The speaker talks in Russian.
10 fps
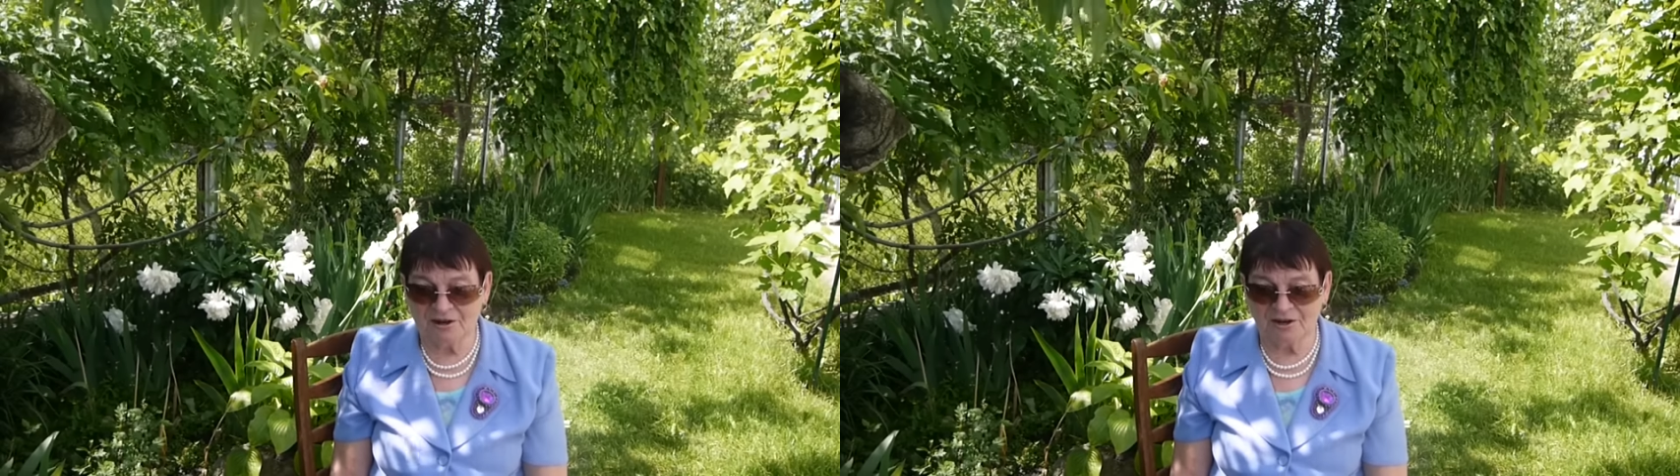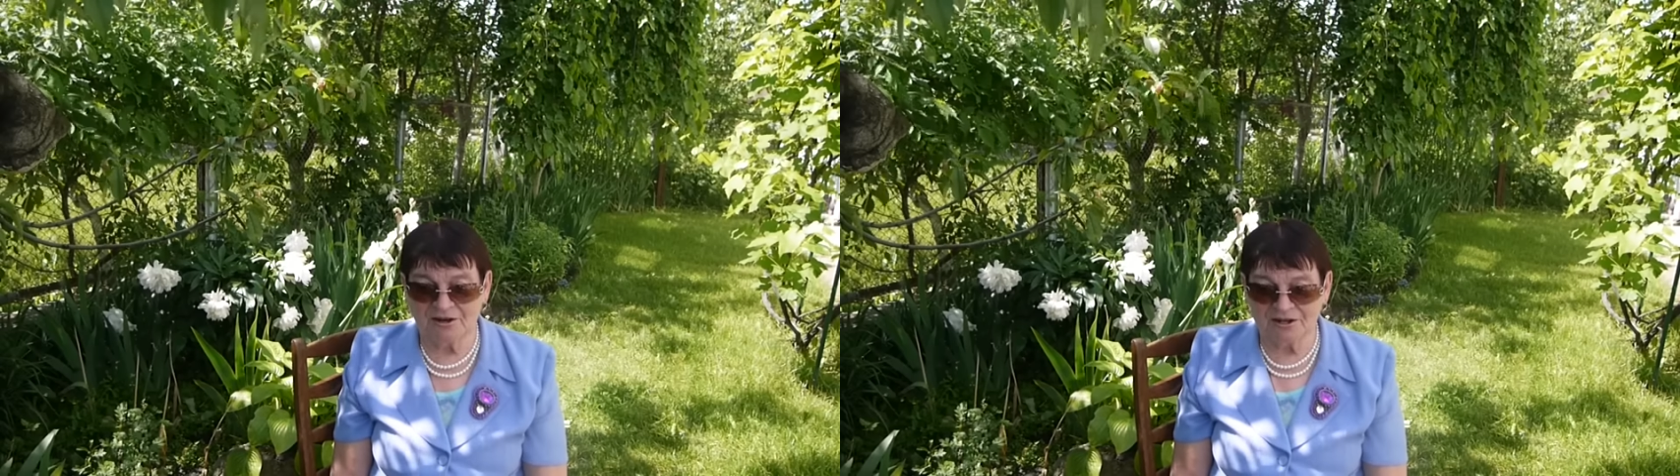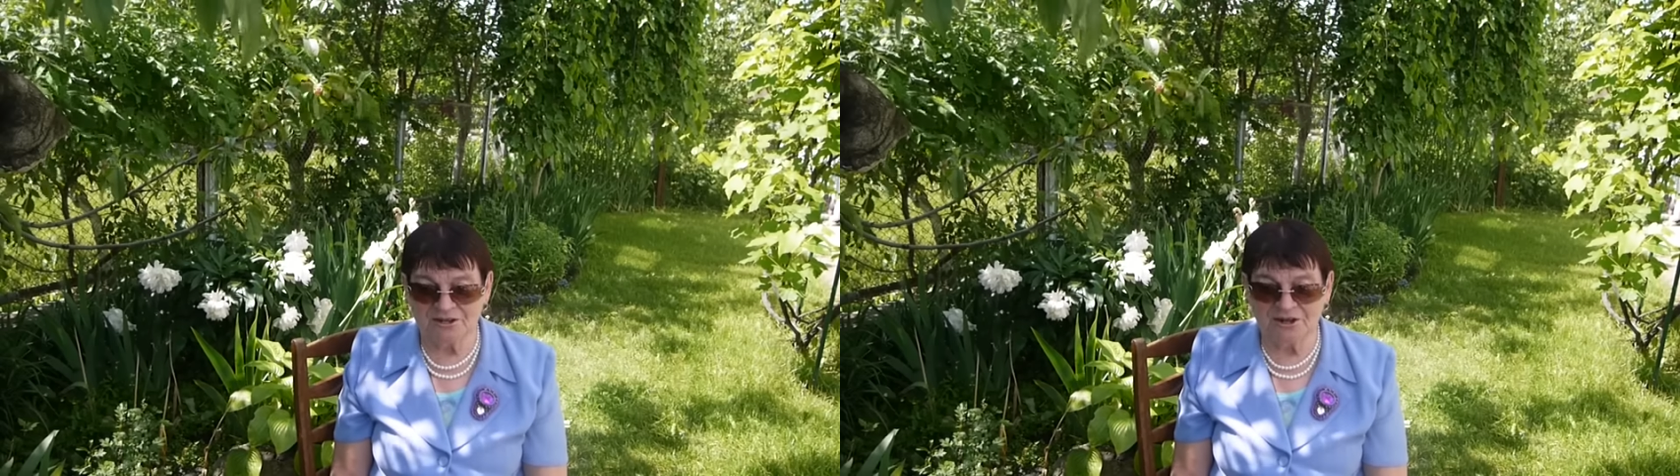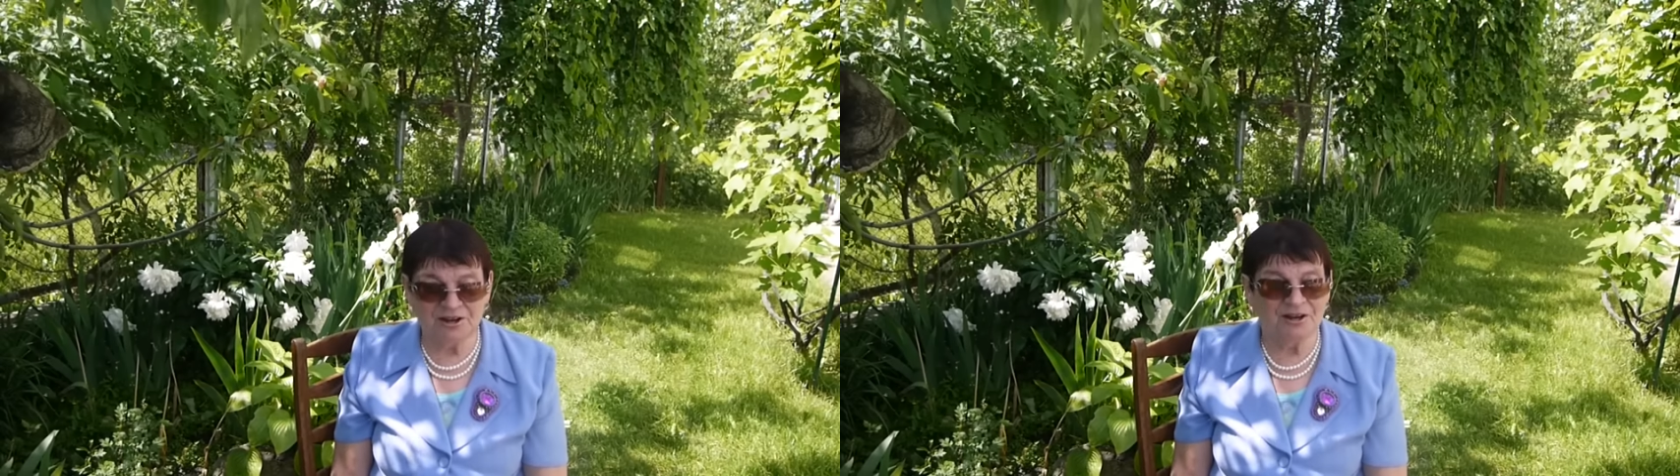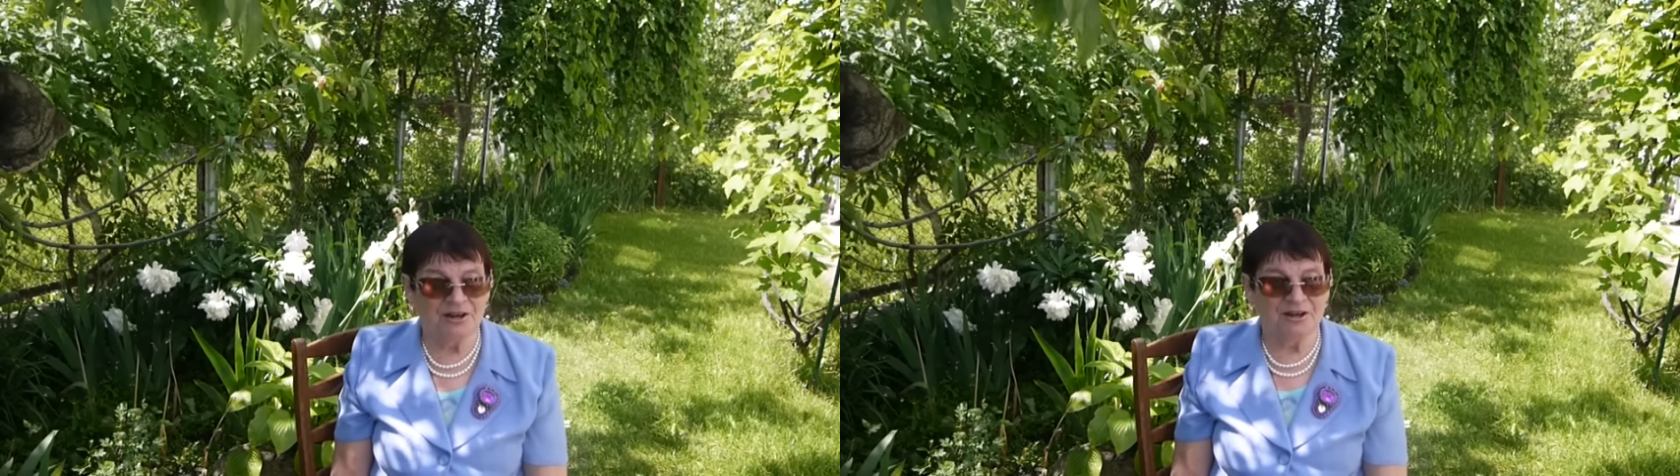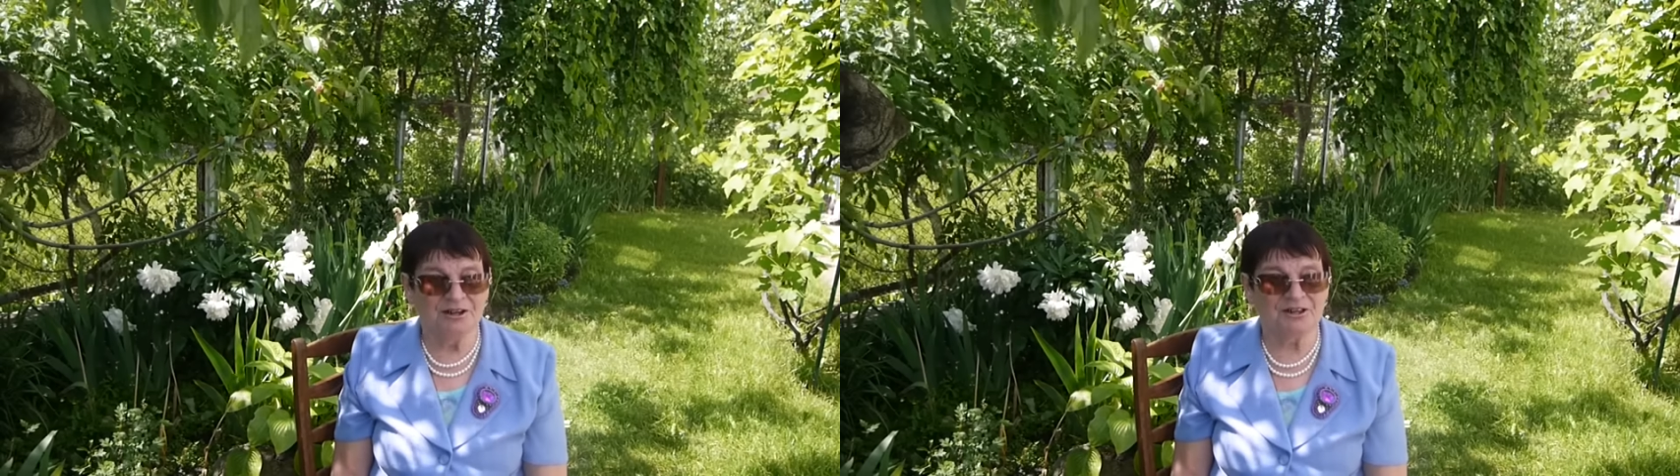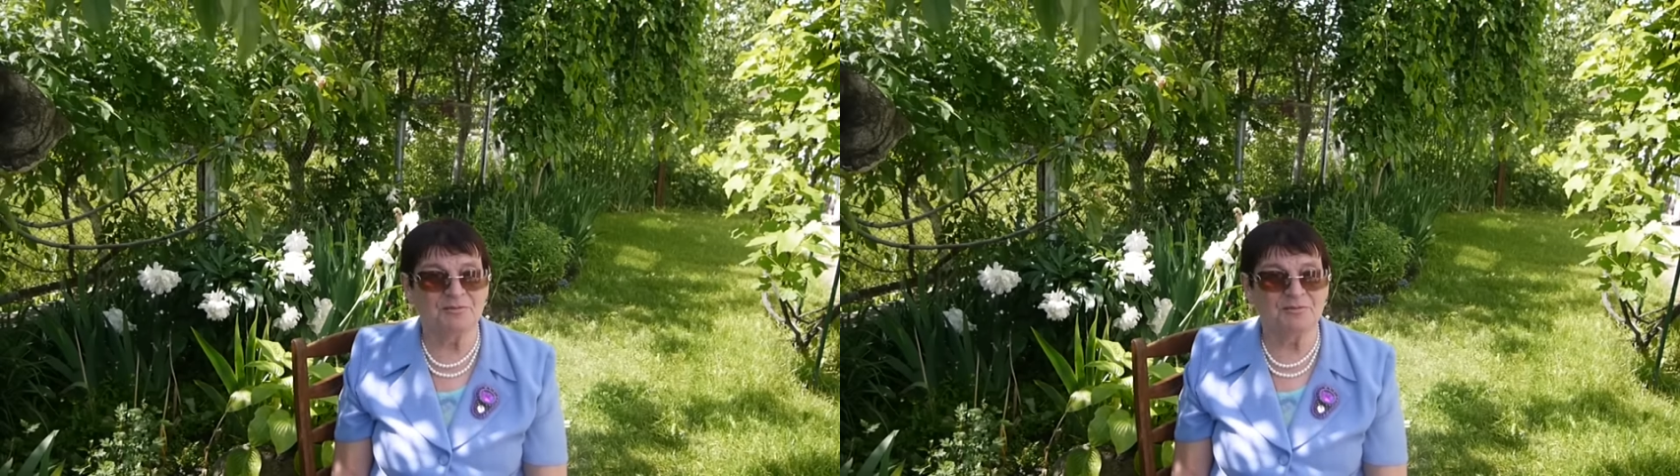как раз день Э,